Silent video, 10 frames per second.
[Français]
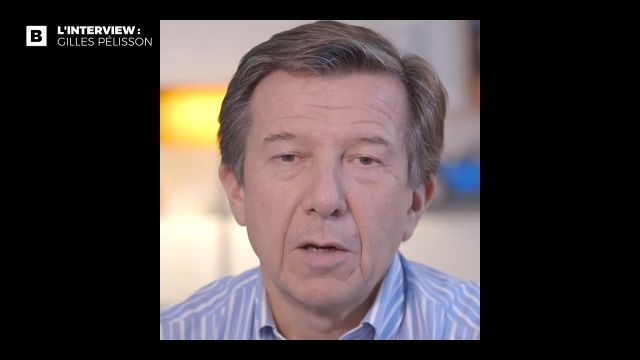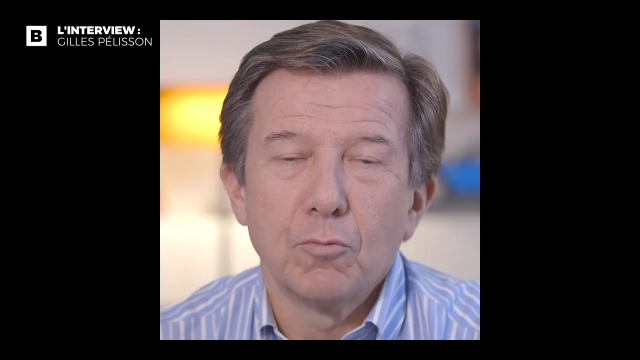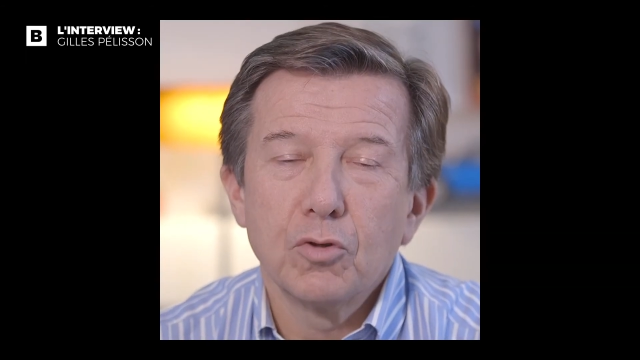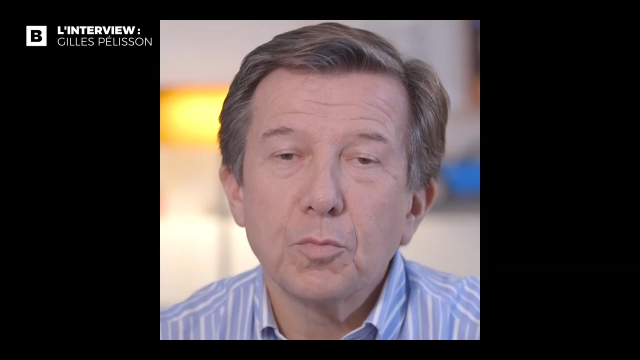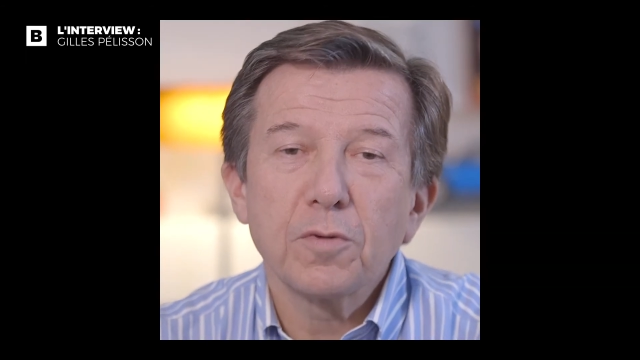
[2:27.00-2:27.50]

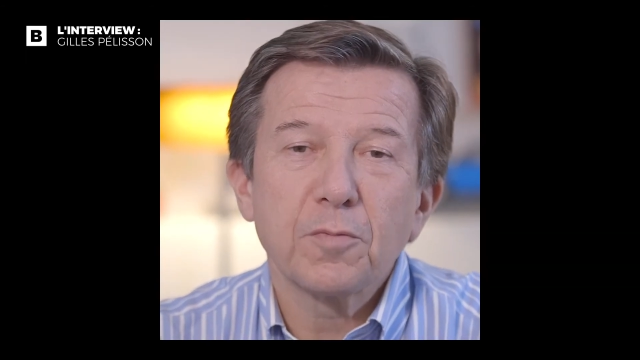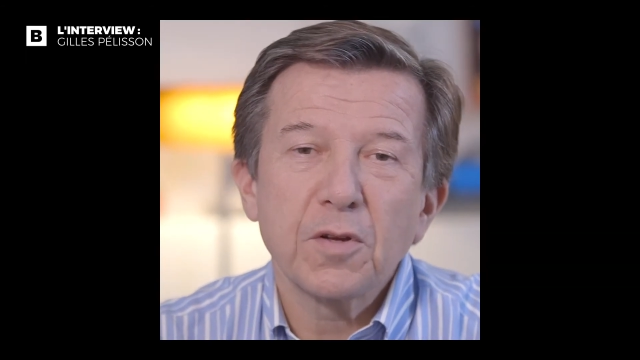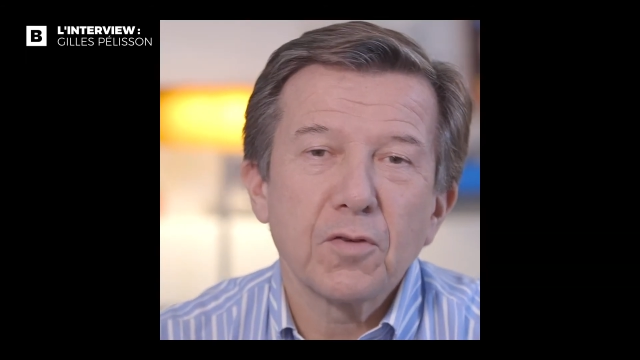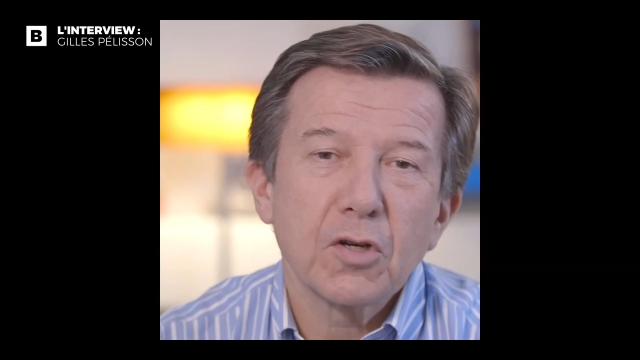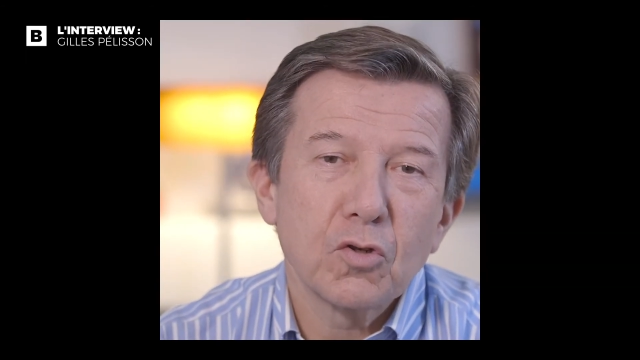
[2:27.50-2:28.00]
mon épreuve
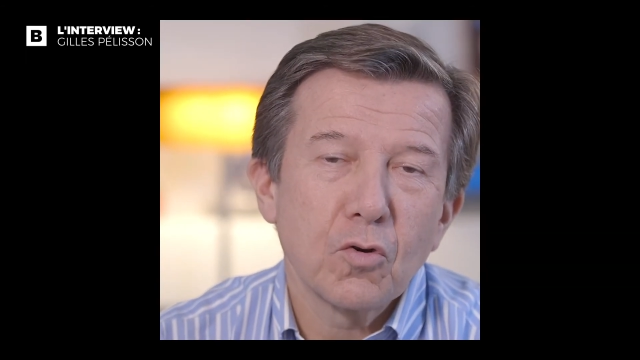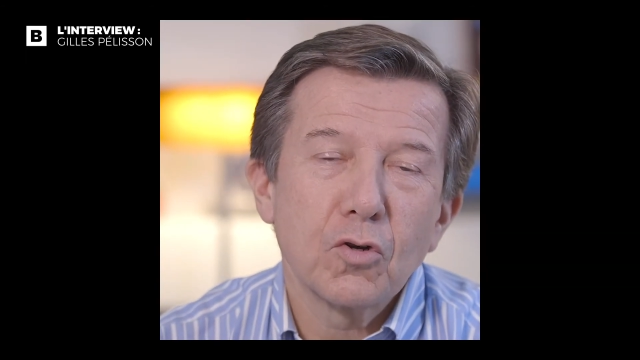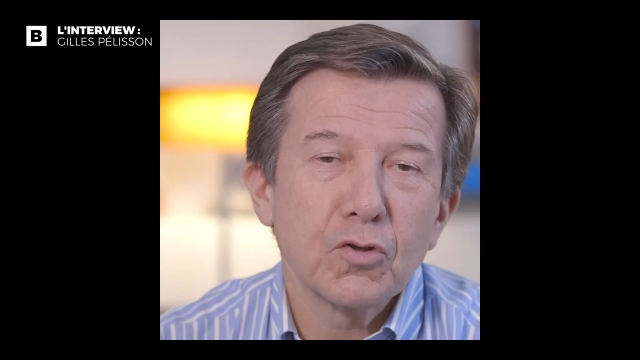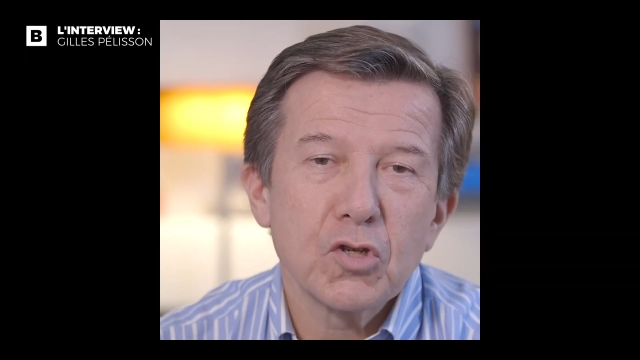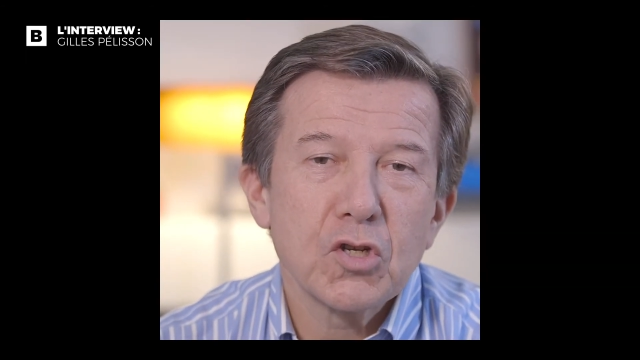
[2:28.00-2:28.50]
préférée de
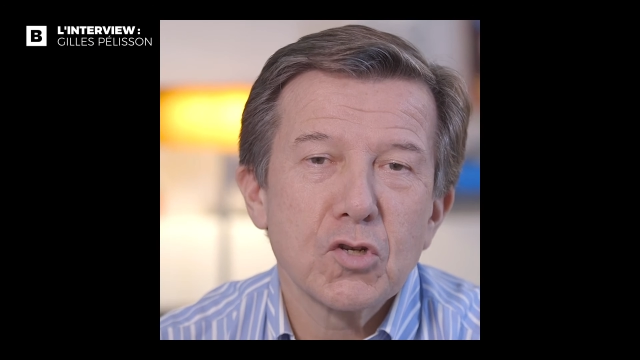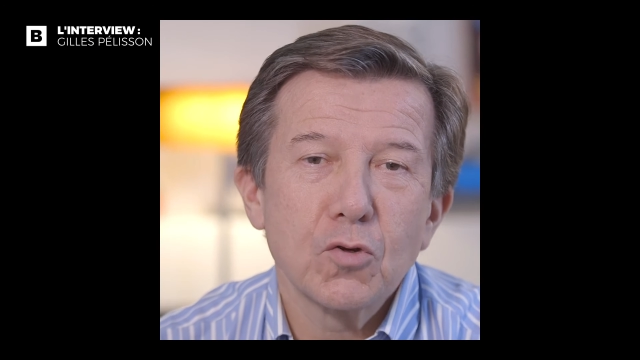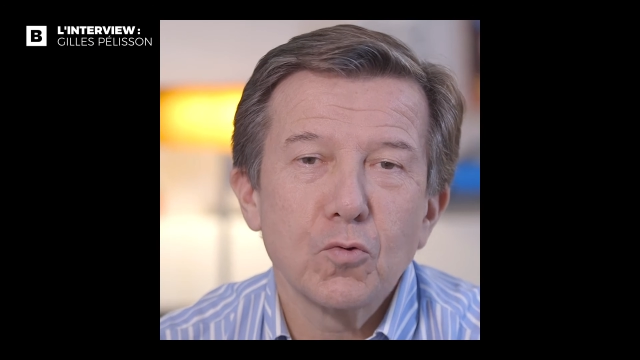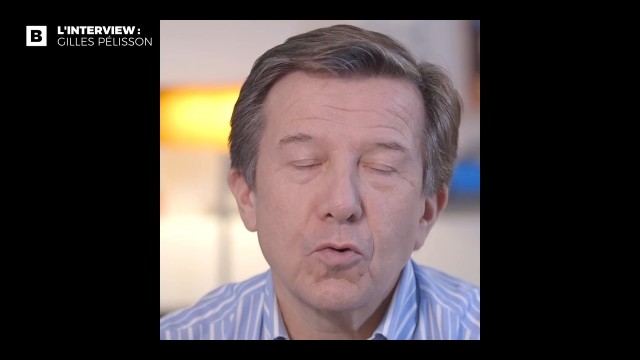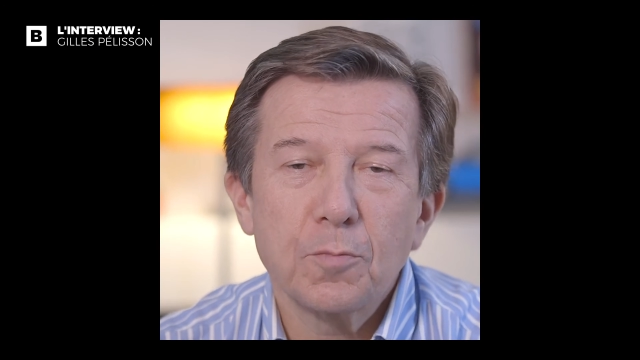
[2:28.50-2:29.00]
Colanta, c'est
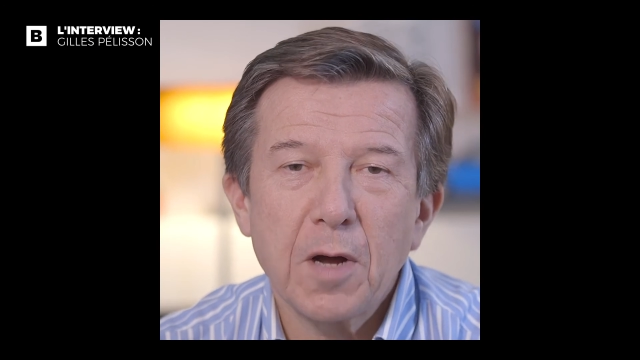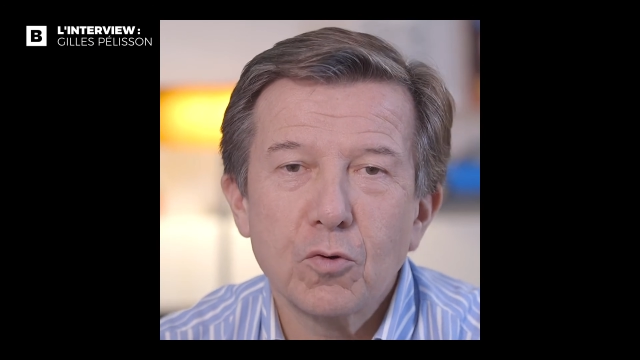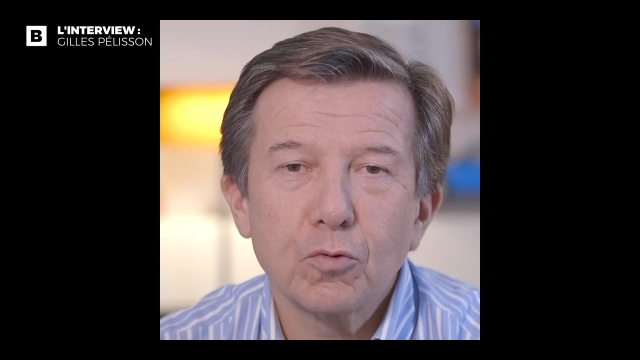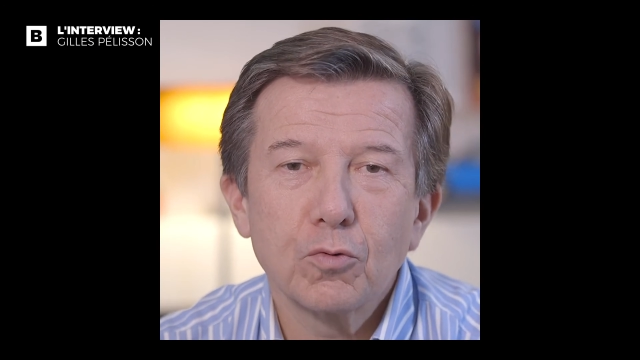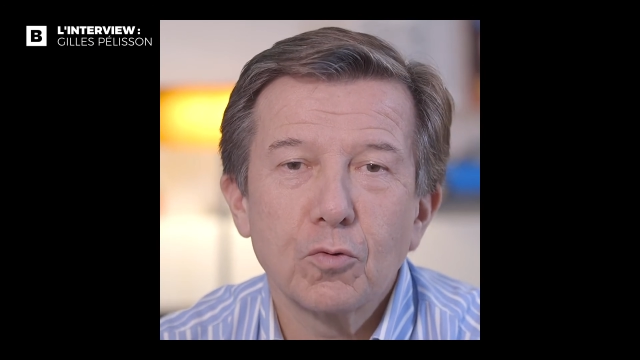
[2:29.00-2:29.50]
sans doute le
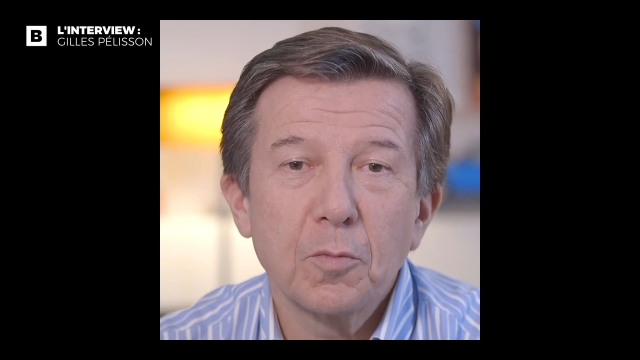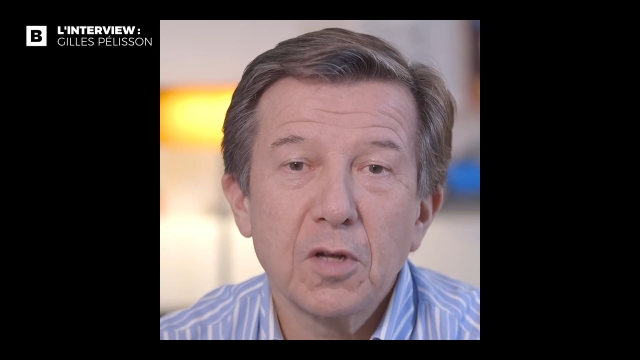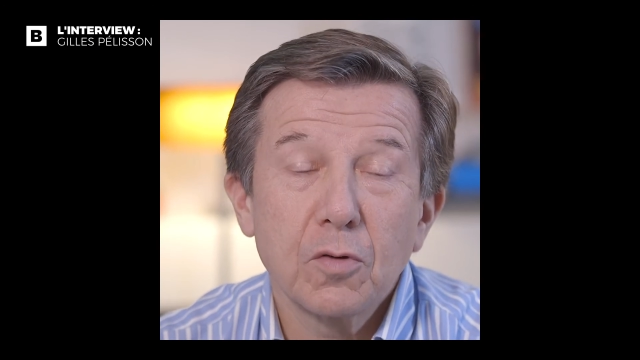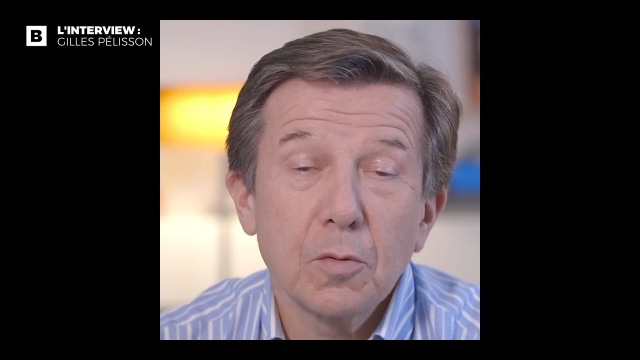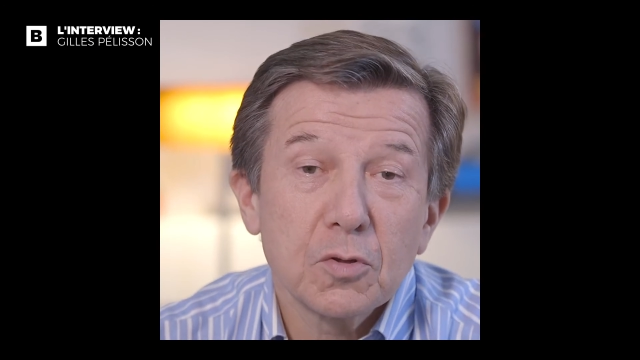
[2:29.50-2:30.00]
parcours du combattant